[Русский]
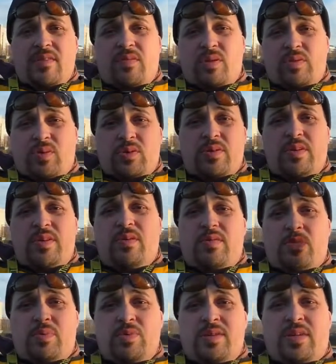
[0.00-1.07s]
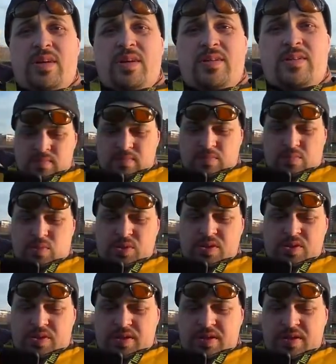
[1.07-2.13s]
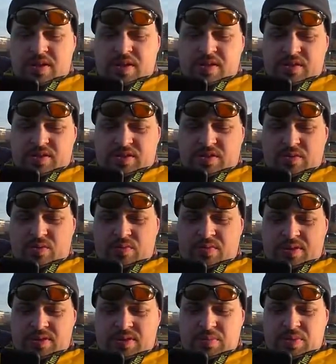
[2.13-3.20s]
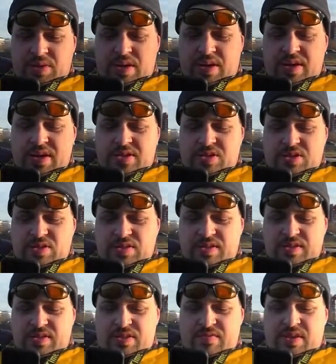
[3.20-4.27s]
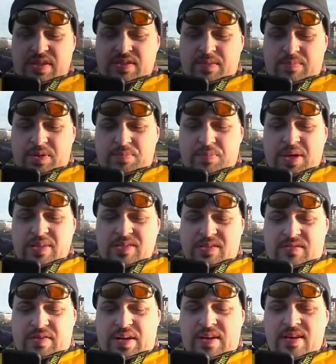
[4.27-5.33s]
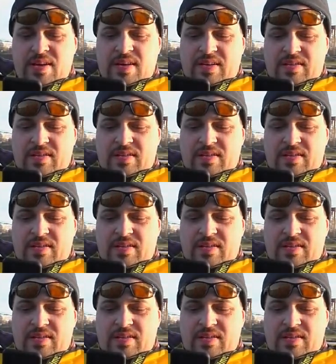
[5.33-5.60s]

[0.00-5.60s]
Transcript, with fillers: вот он и выпускается. Будет ли леер с люверсами на экшене задевать о препятствие,